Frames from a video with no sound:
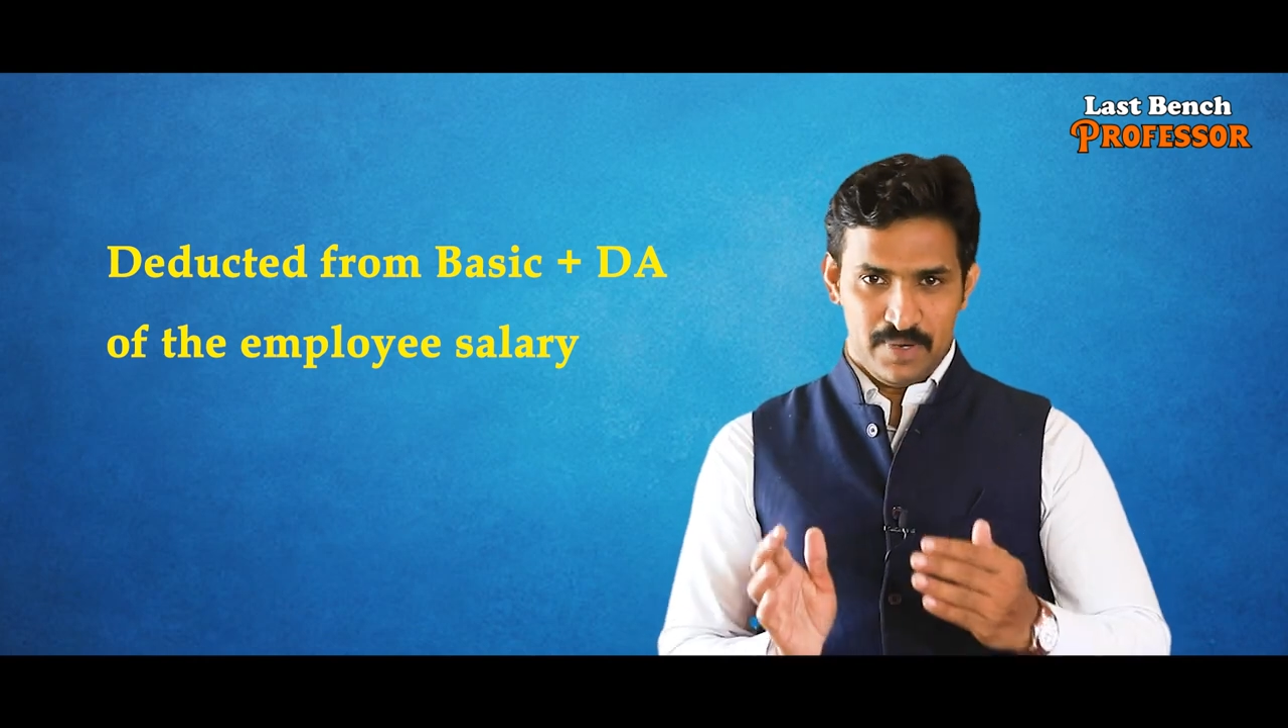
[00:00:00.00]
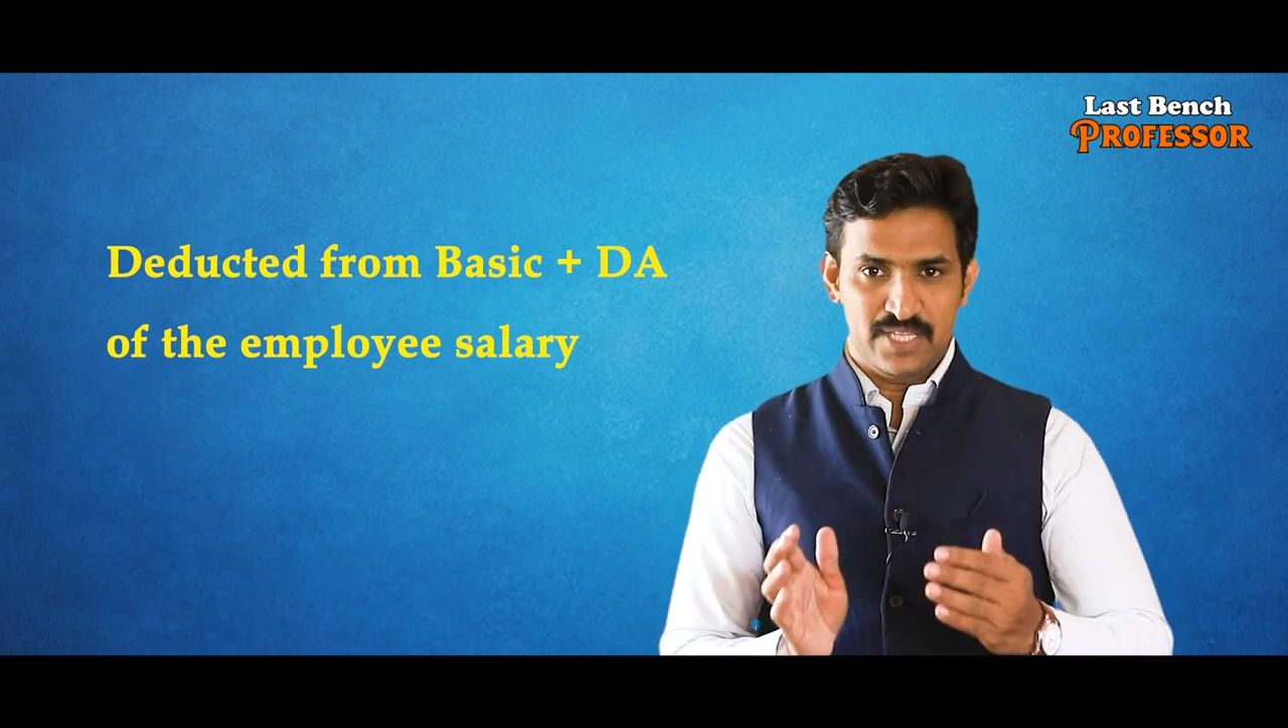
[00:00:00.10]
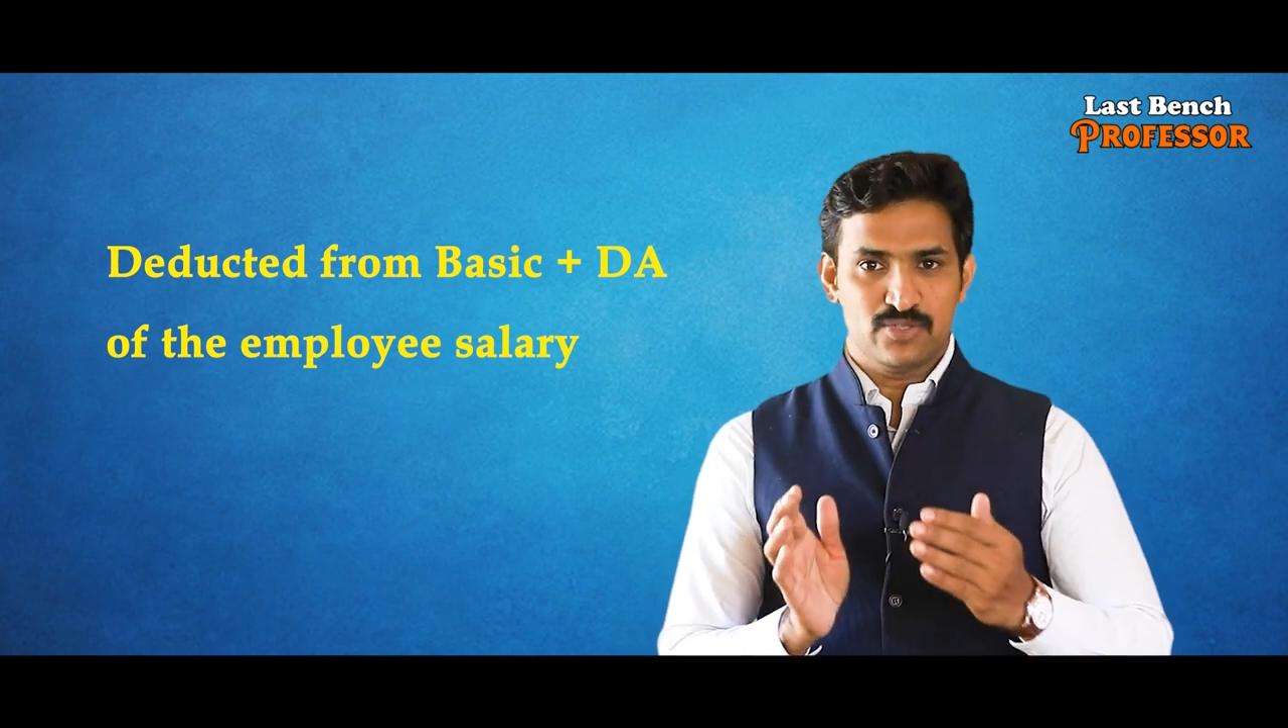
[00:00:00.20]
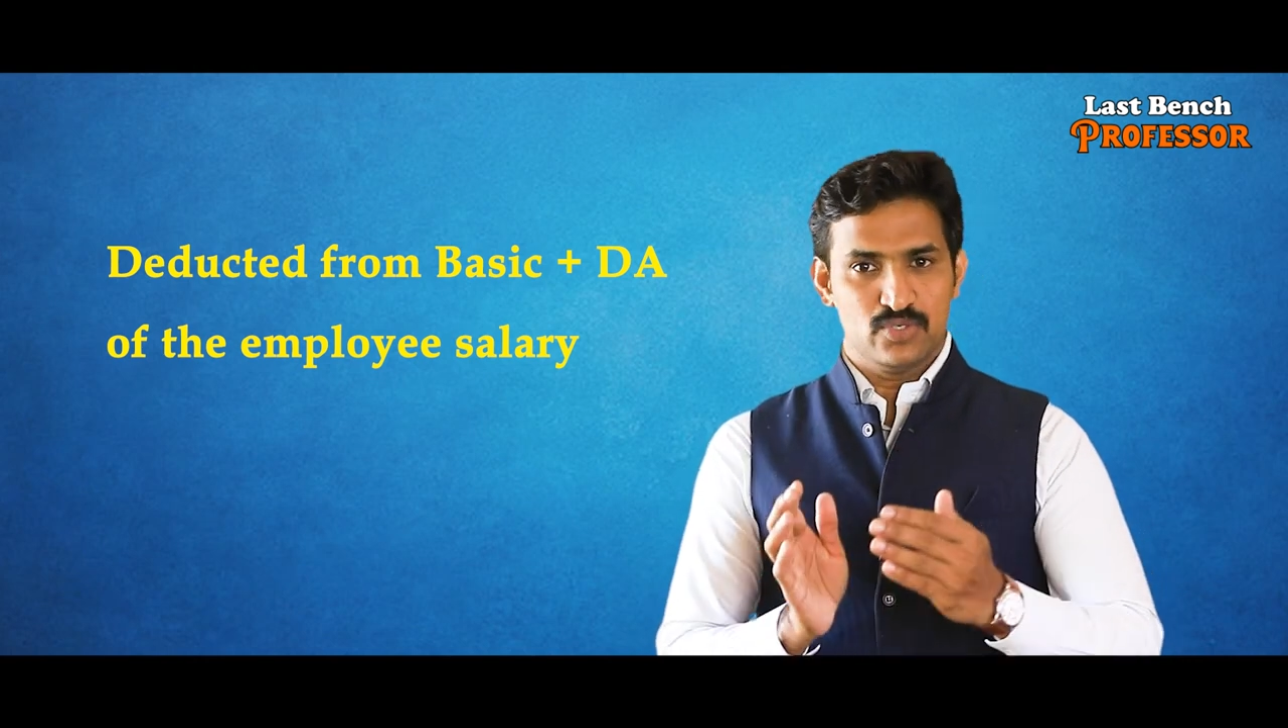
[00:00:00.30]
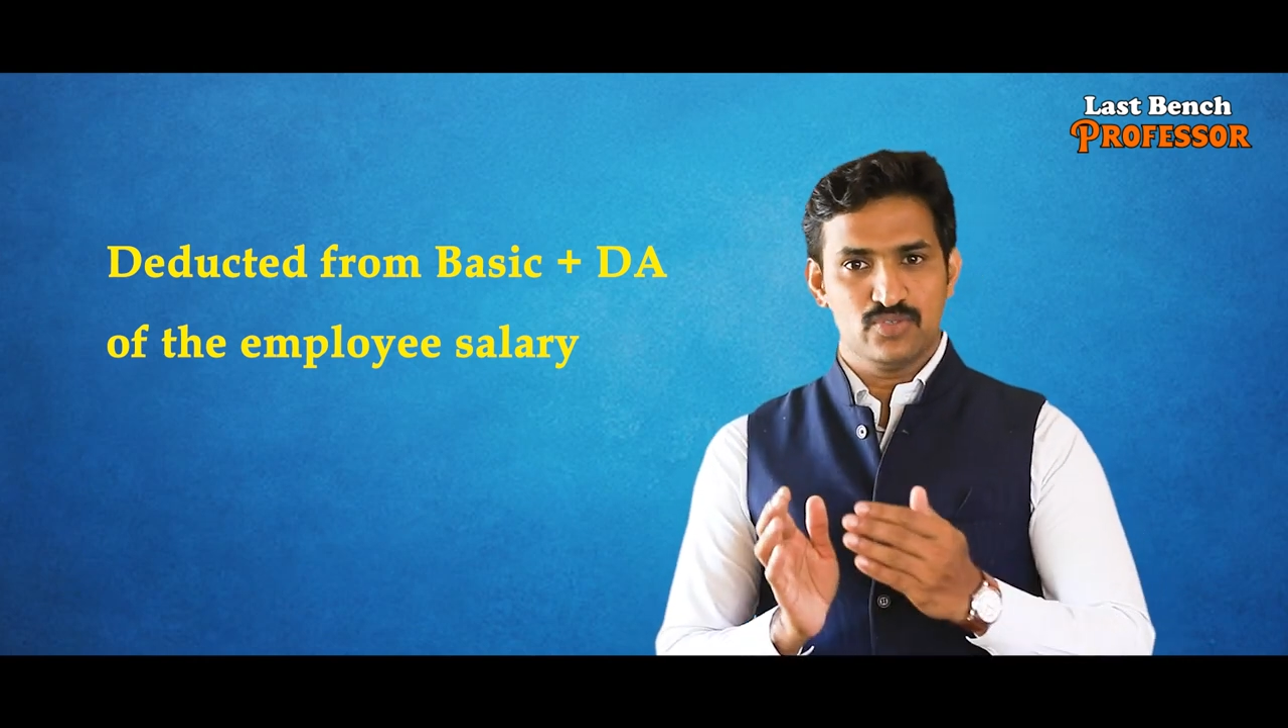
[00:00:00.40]

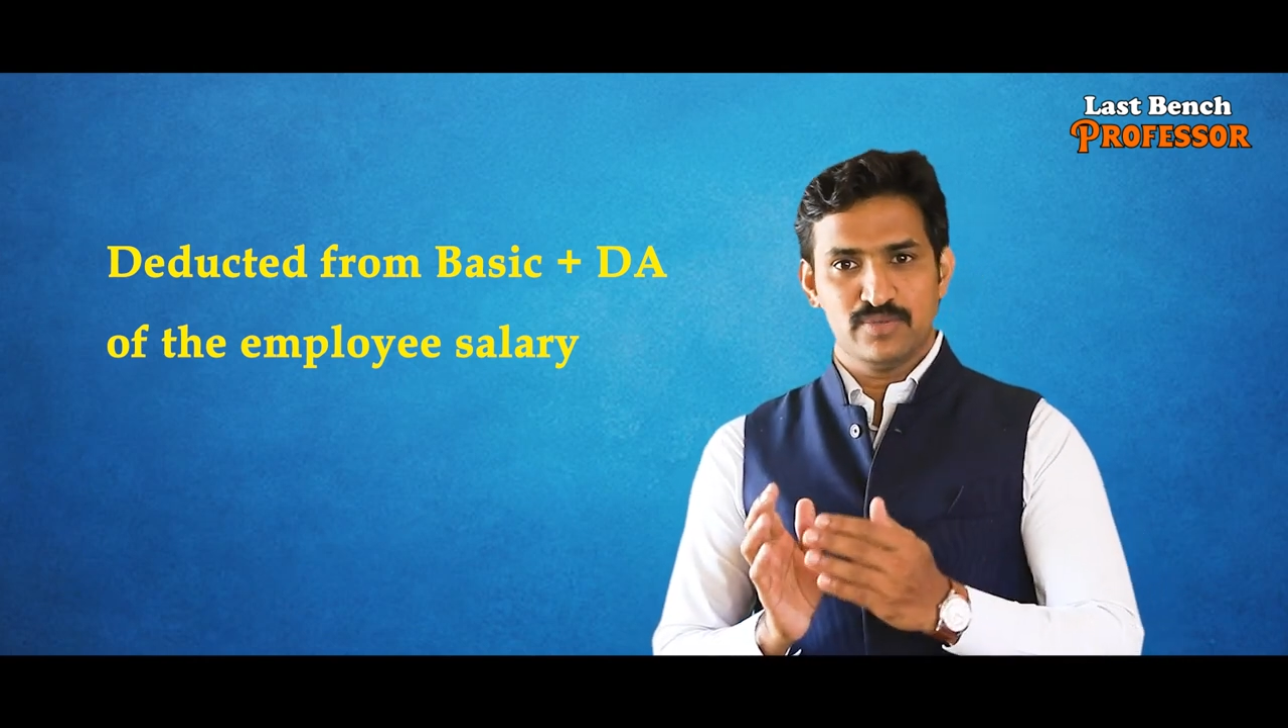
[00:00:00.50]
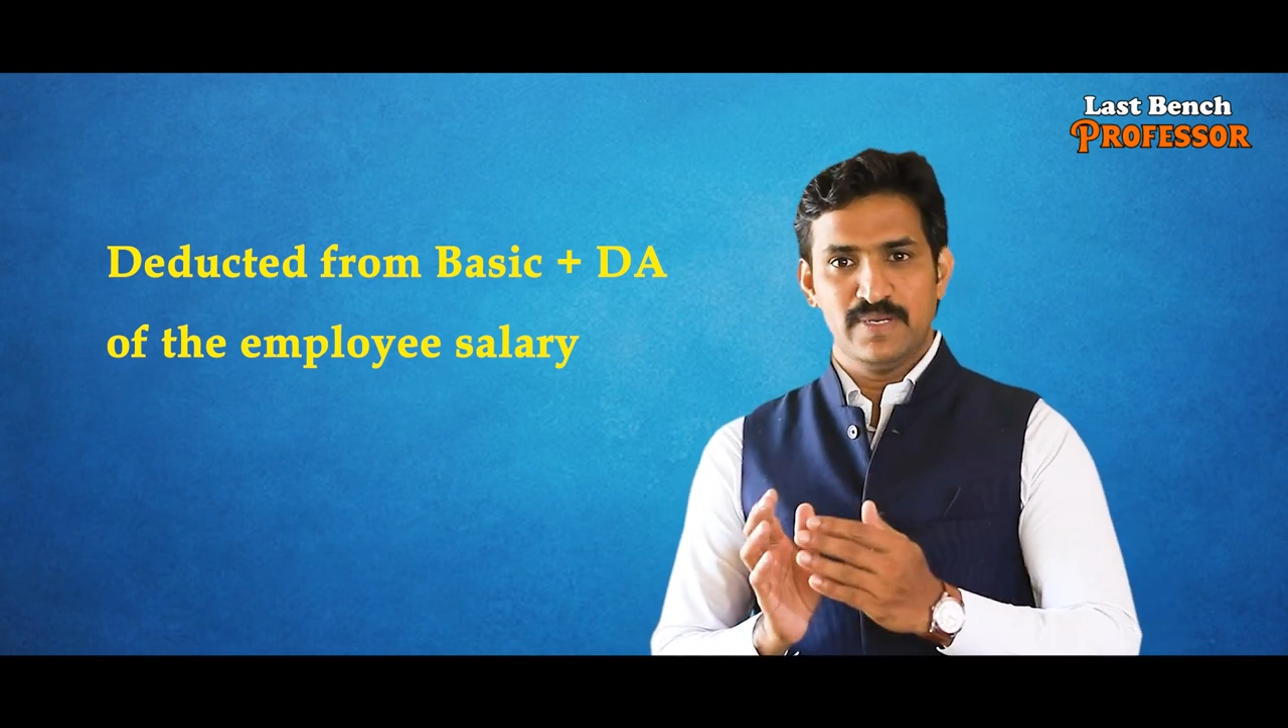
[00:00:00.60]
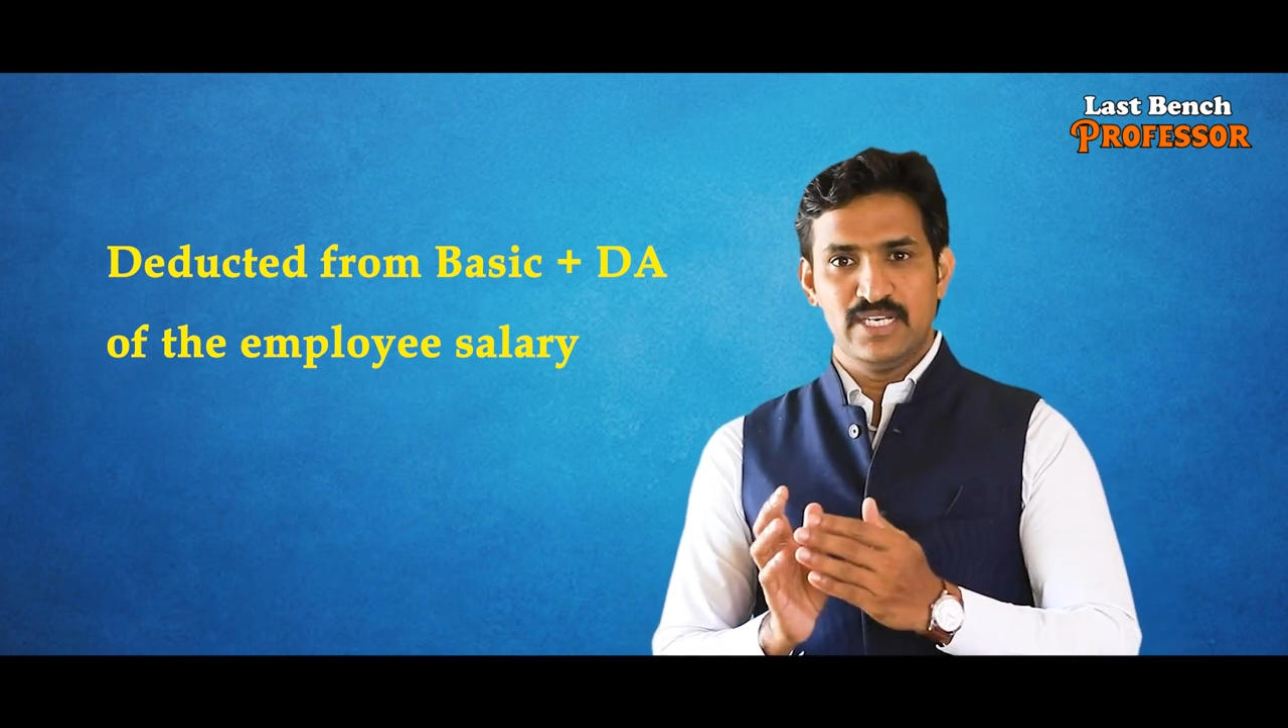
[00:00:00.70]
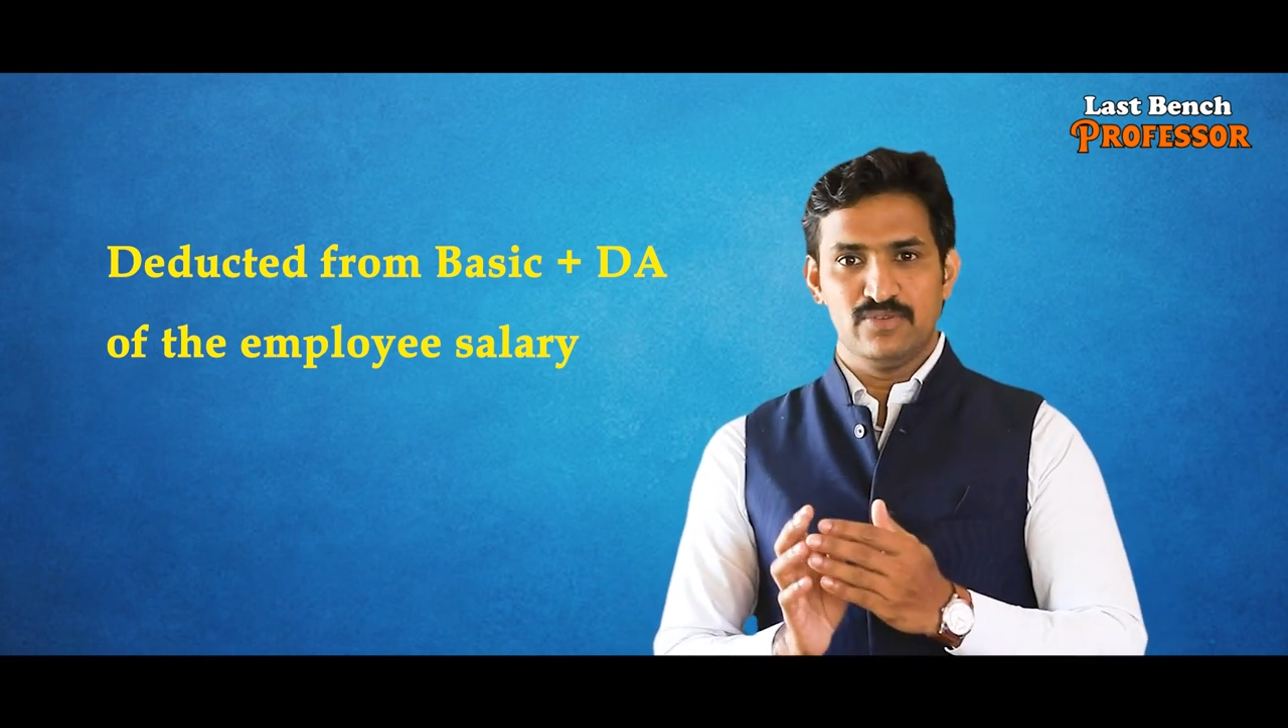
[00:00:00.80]
பணத்தை கொஞ்சம் கொஞ்சமாக